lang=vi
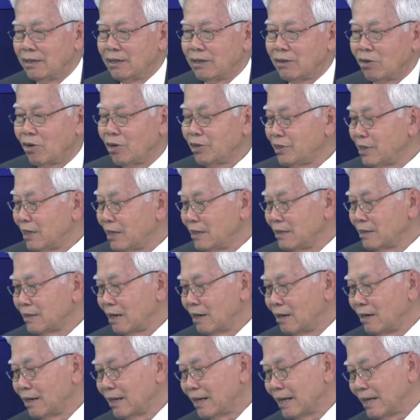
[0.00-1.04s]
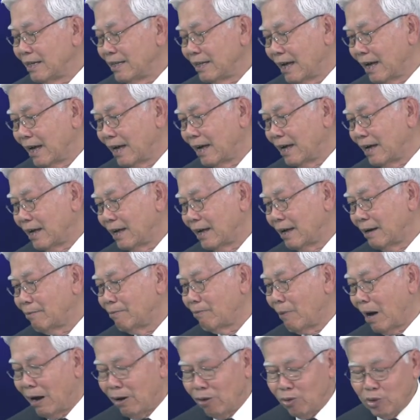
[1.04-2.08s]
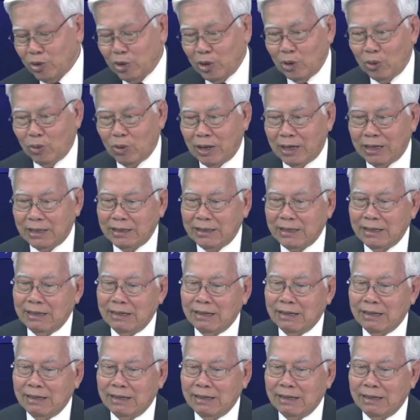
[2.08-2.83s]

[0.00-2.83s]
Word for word: họ dính tới cái da màu nhiều hơn